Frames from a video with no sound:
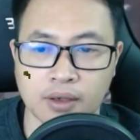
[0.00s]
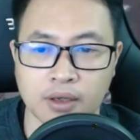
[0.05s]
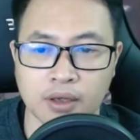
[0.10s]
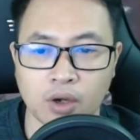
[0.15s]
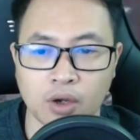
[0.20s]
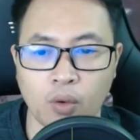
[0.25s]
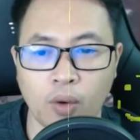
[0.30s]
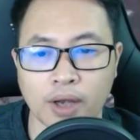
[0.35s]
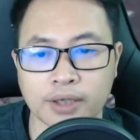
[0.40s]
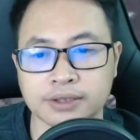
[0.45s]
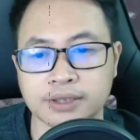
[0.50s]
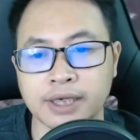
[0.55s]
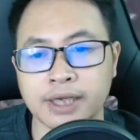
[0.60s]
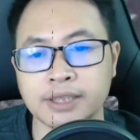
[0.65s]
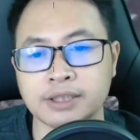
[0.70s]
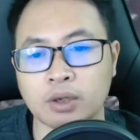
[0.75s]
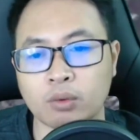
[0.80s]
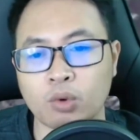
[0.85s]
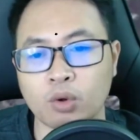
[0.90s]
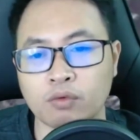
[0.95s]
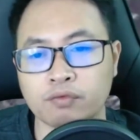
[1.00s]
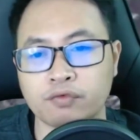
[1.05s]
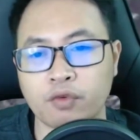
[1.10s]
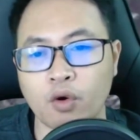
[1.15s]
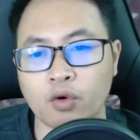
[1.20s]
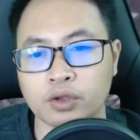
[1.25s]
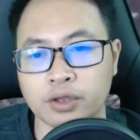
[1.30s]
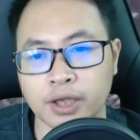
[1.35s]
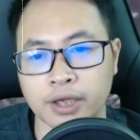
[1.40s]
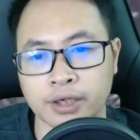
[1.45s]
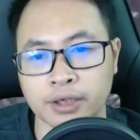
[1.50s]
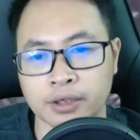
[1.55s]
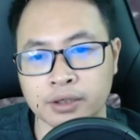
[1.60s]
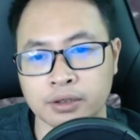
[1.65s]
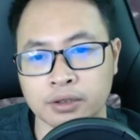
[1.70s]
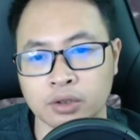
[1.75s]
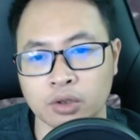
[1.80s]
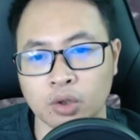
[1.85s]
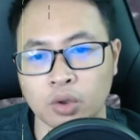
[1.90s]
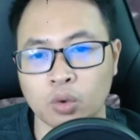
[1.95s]
Họa sĩ trong lúc vô tình
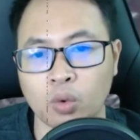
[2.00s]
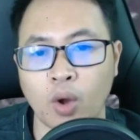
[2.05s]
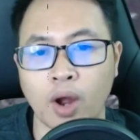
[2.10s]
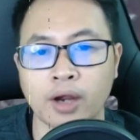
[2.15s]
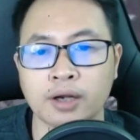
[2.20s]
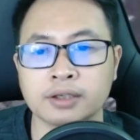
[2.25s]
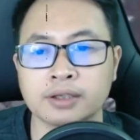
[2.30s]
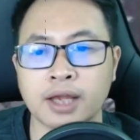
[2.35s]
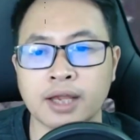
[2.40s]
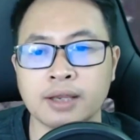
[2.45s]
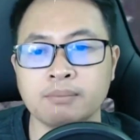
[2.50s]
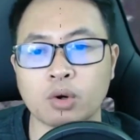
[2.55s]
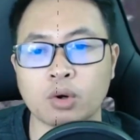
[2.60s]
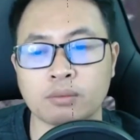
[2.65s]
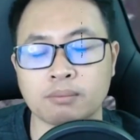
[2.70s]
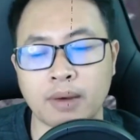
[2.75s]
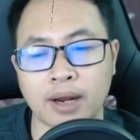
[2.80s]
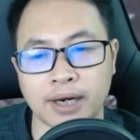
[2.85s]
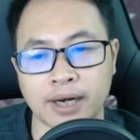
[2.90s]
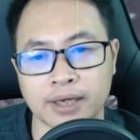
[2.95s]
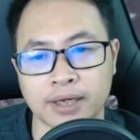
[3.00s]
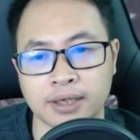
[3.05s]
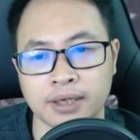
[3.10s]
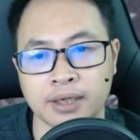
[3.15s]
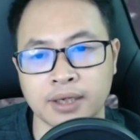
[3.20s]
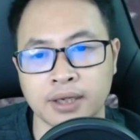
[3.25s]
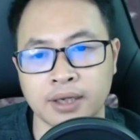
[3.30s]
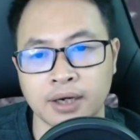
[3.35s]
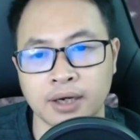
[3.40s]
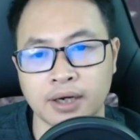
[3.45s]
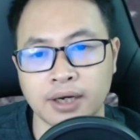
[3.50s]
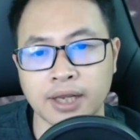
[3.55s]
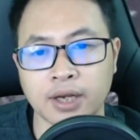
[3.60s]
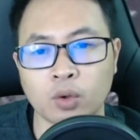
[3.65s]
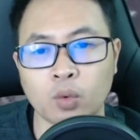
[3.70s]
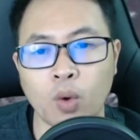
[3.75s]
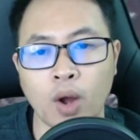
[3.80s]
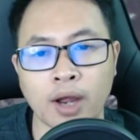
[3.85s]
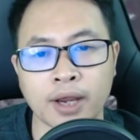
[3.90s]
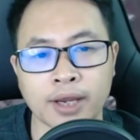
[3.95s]
thoáng thấy một màn này Linh
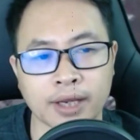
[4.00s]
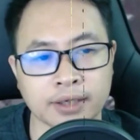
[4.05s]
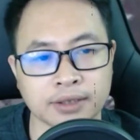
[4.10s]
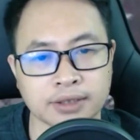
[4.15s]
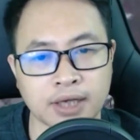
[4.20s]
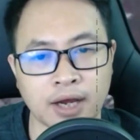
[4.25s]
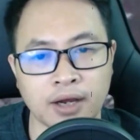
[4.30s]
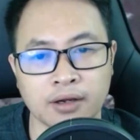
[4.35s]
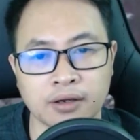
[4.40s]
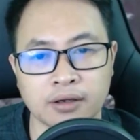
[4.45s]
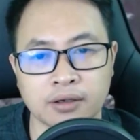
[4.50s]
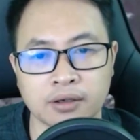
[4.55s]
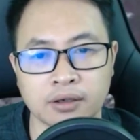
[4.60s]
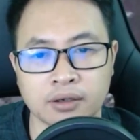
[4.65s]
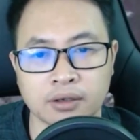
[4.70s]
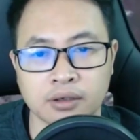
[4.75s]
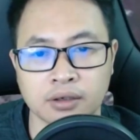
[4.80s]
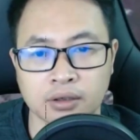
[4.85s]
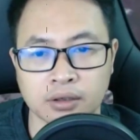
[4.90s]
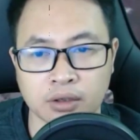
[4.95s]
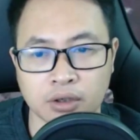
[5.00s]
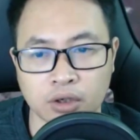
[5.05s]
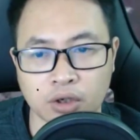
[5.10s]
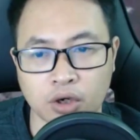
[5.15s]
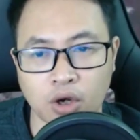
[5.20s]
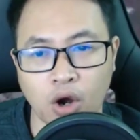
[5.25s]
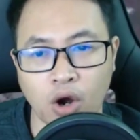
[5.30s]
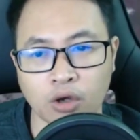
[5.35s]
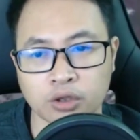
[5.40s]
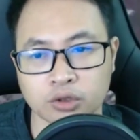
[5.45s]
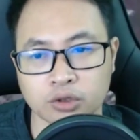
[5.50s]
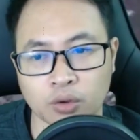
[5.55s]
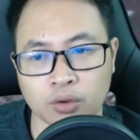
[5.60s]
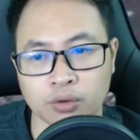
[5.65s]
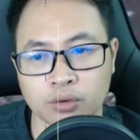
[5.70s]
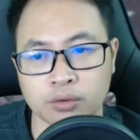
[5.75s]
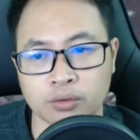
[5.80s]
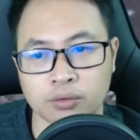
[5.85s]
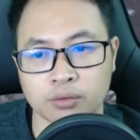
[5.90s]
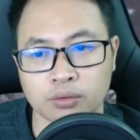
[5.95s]
quang hiện ra Có rồi
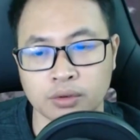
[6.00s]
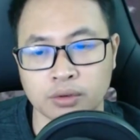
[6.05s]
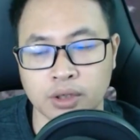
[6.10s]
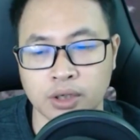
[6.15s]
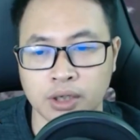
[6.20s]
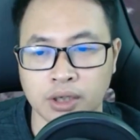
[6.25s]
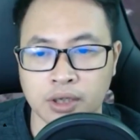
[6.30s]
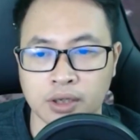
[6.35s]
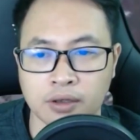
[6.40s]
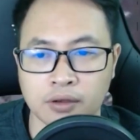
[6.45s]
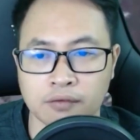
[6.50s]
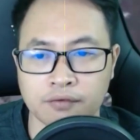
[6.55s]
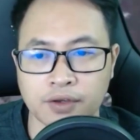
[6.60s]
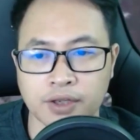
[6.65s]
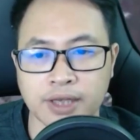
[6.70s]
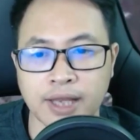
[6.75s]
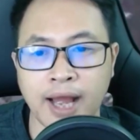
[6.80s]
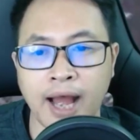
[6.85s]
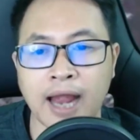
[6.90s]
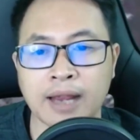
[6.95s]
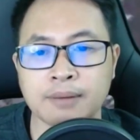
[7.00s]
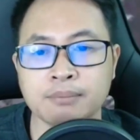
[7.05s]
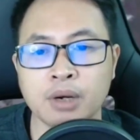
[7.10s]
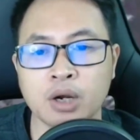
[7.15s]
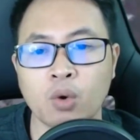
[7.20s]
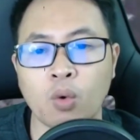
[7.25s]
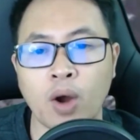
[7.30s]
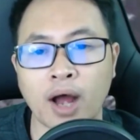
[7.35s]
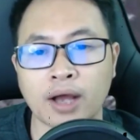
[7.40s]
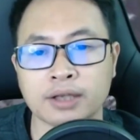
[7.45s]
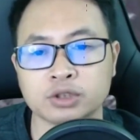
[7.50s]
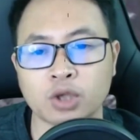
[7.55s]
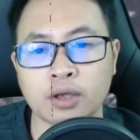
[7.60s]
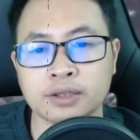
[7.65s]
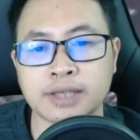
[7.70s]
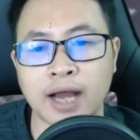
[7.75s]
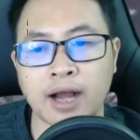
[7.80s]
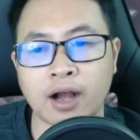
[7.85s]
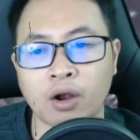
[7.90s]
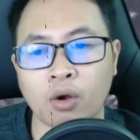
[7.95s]
Vì thế hai bức họa rõ
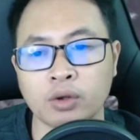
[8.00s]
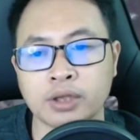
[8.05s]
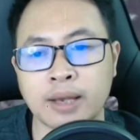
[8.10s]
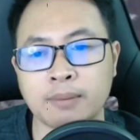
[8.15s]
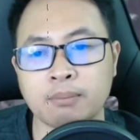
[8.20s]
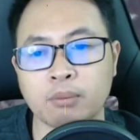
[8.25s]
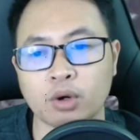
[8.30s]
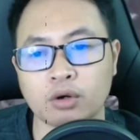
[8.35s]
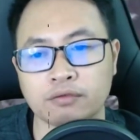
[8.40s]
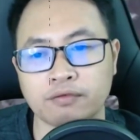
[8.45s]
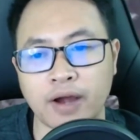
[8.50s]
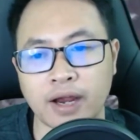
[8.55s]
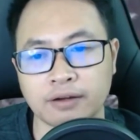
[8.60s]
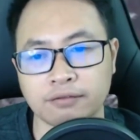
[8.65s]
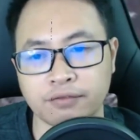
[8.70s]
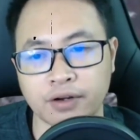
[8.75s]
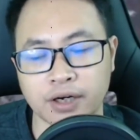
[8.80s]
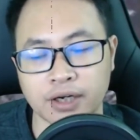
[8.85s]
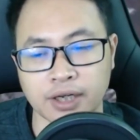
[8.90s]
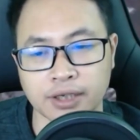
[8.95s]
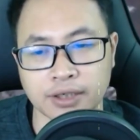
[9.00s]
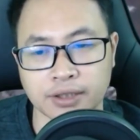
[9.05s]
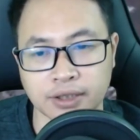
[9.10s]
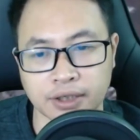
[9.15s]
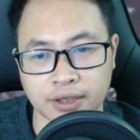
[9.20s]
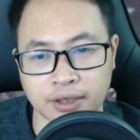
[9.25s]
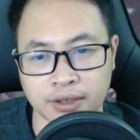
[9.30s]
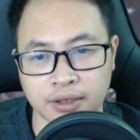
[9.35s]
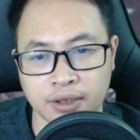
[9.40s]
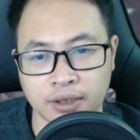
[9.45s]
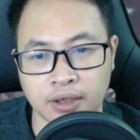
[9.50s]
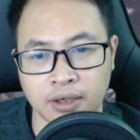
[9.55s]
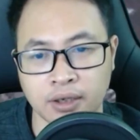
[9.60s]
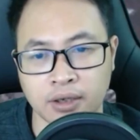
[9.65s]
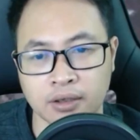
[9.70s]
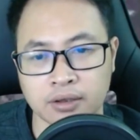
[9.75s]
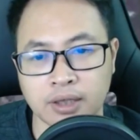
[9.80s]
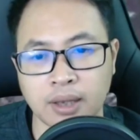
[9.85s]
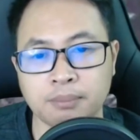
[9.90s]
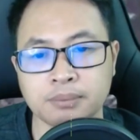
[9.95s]
ràng có thêm một vài phần linh khí
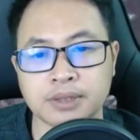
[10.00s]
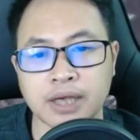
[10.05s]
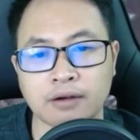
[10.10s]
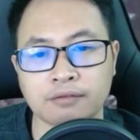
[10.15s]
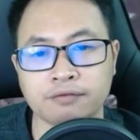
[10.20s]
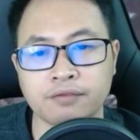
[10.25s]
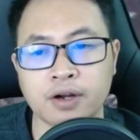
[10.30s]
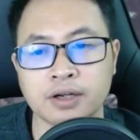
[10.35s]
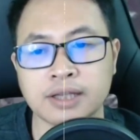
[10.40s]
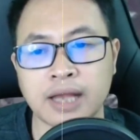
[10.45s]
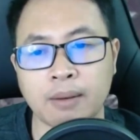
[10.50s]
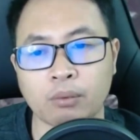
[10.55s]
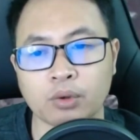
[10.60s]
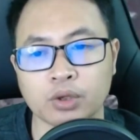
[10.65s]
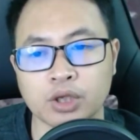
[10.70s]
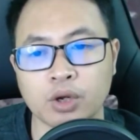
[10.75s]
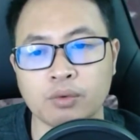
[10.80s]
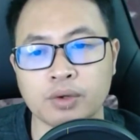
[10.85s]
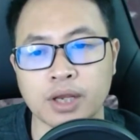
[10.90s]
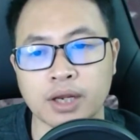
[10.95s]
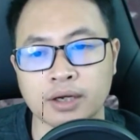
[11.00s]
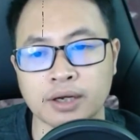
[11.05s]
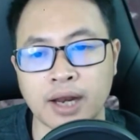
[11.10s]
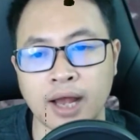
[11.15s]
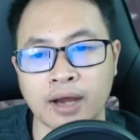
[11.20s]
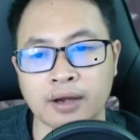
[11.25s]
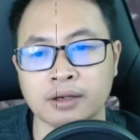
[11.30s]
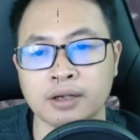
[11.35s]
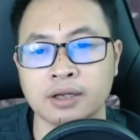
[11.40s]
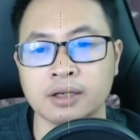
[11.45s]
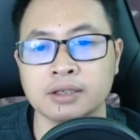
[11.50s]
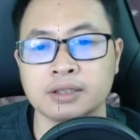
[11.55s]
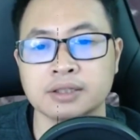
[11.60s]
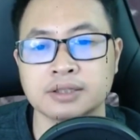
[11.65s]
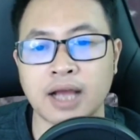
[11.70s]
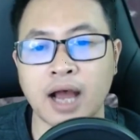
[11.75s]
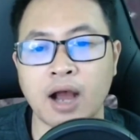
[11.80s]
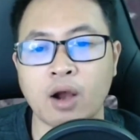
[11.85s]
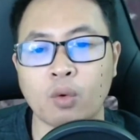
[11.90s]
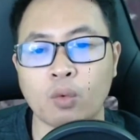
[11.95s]
Tâm trạng phức tạp của thiếu niên lang
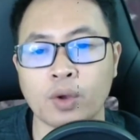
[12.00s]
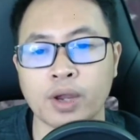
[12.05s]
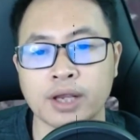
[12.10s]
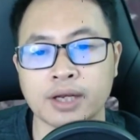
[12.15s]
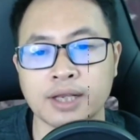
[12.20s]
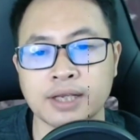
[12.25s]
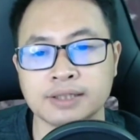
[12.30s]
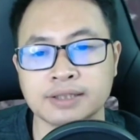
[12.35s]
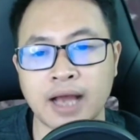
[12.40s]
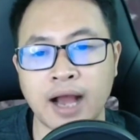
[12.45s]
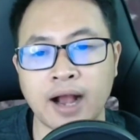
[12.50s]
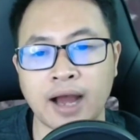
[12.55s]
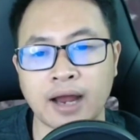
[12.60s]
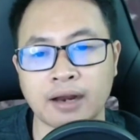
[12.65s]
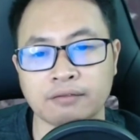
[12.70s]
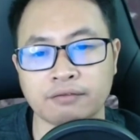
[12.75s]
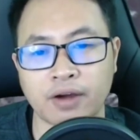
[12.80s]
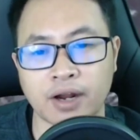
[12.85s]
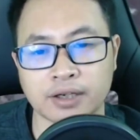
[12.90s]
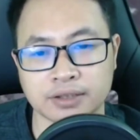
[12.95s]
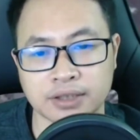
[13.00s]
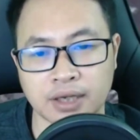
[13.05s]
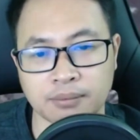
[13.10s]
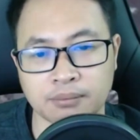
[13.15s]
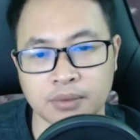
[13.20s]
Xa quê đi xa ngàn vạn dặm